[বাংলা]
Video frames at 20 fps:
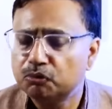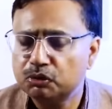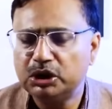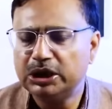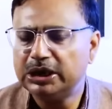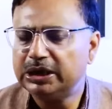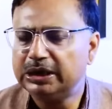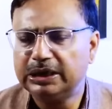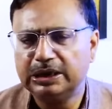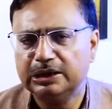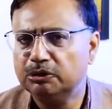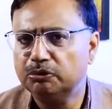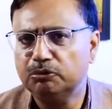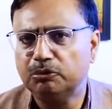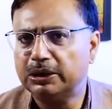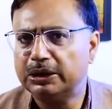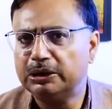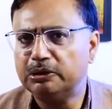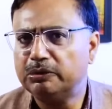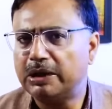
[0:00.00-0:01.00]
উচিত
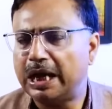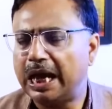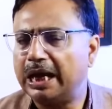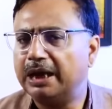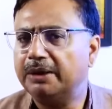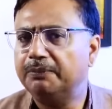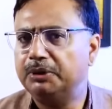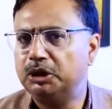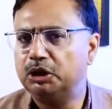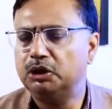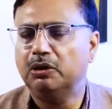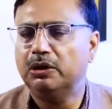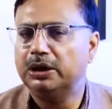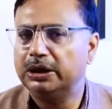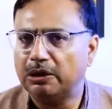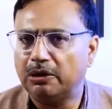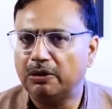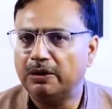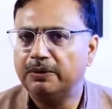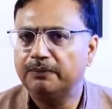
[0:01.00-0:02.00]
দুটো কিন্তু এক
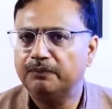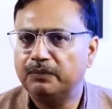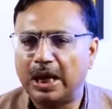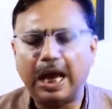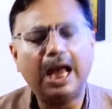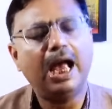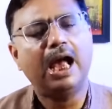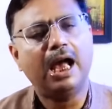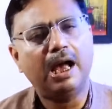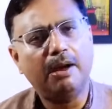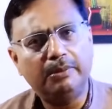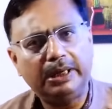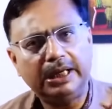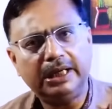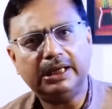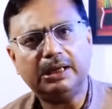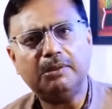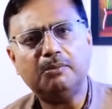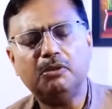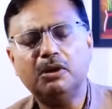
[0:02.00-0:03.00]
বিষয় নয় হ্যাঁ আমি
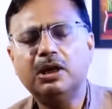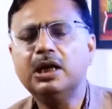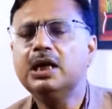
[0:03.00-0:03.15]
এটা